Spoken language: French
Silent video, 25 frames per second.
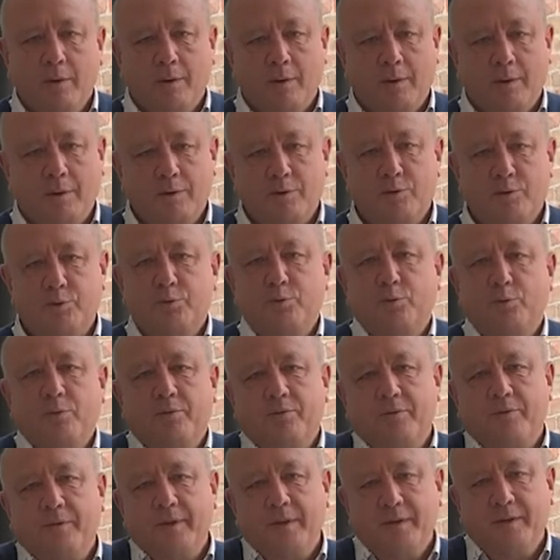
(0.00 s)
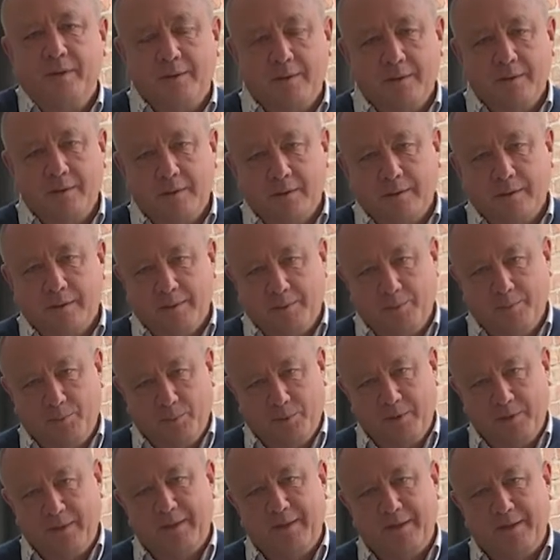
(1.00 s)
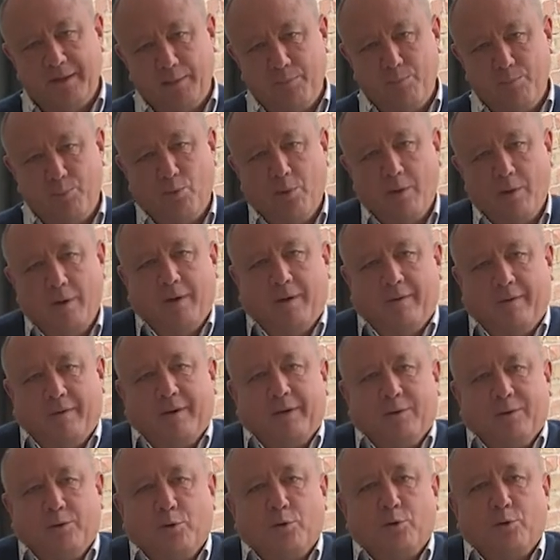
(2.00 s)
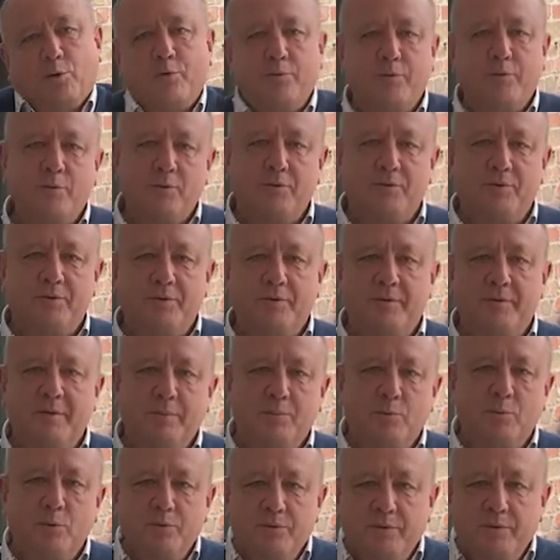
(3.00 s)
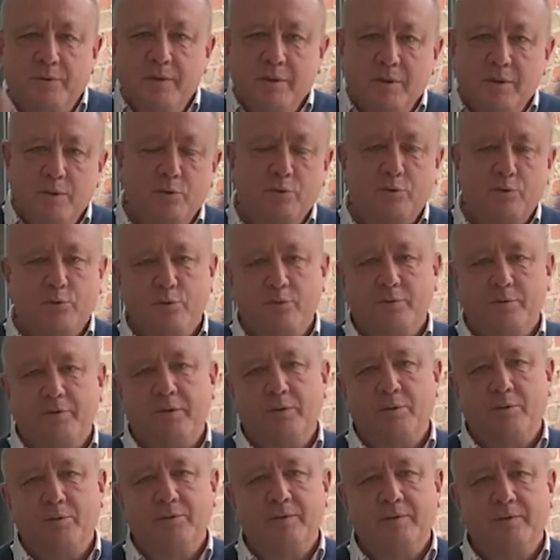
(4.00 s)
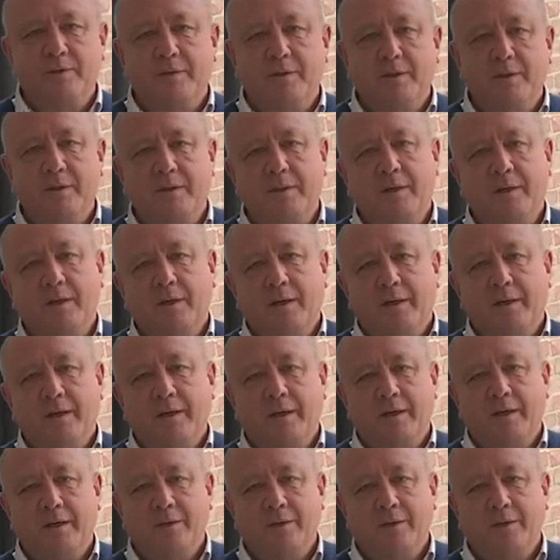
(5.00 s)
euh, soulever euh, peut-être des poids avec notre force physique, mais aussi soulever nos idées et